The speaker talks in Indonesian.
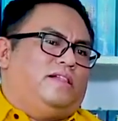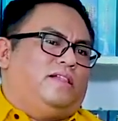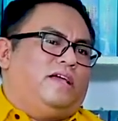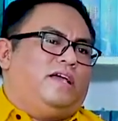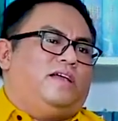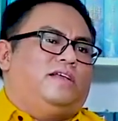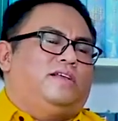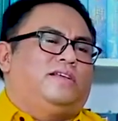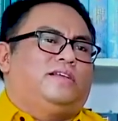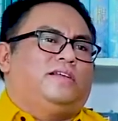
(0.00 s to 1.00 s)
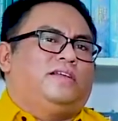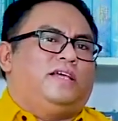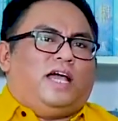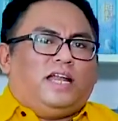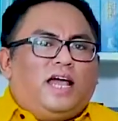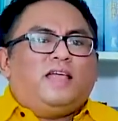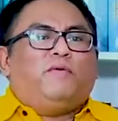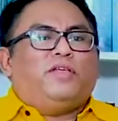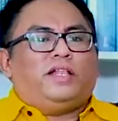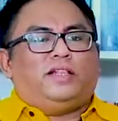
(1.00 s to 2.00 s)
Ya. Yang ada hanya
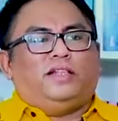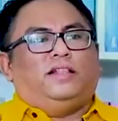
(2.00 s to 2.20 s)
monyet.